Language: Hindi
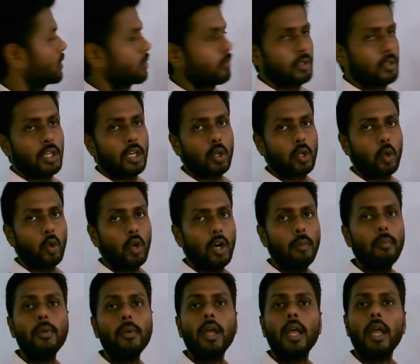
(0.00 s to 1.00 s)
इस मेथड को
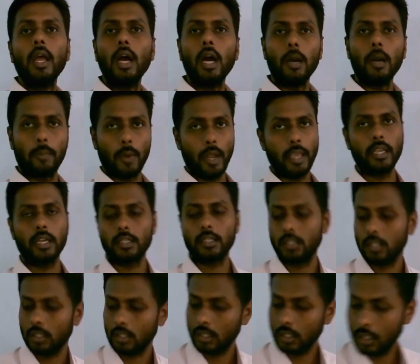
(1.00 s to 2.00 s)
हम अप्लाई कर सकते